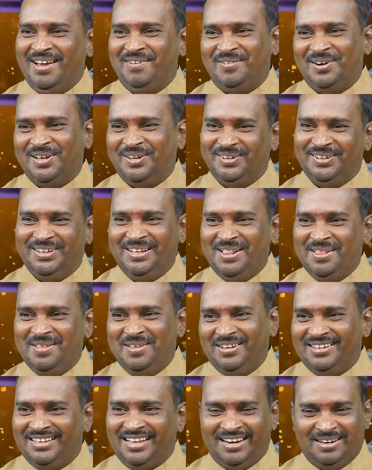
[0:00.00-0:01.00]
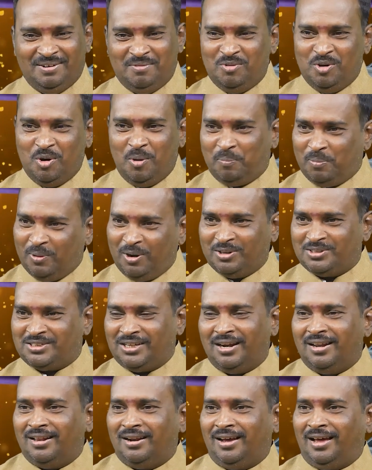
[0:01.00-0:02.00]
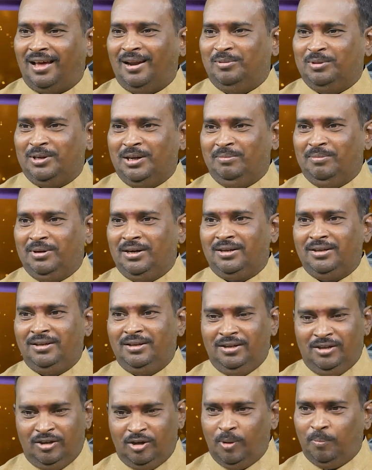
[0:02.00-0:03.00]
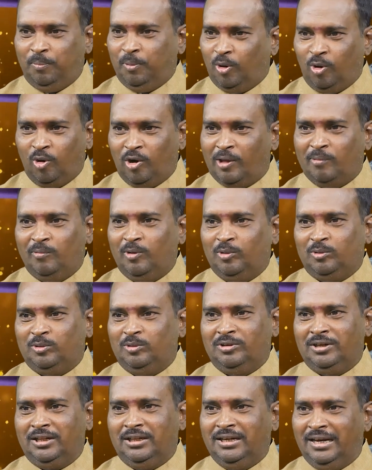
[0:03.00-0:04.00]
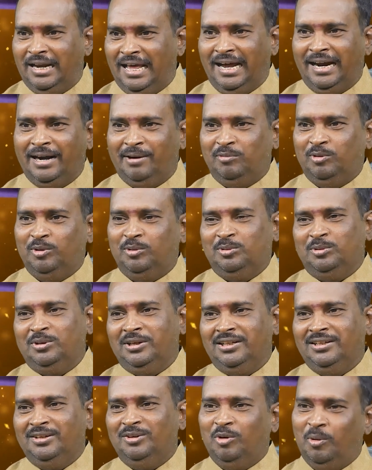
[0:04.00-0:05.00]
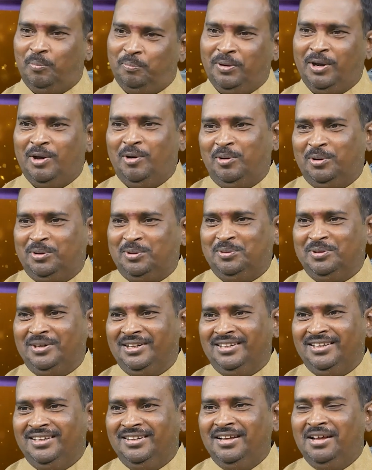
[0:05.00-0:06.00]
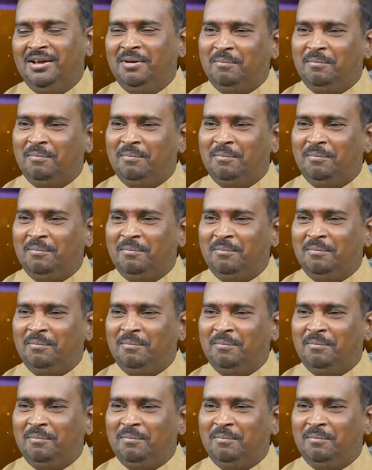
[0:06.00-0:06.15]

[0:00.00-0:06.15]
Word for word: అప్పుడు దాని నొప్పుల్లో చాలా రకాలు ఉంటాయి మనకి పొడవడం ఒకటి ఉంటుంది లాగడం ఒకటి ఉంటుంది నొప్పి ఒకటి ఉంటుంది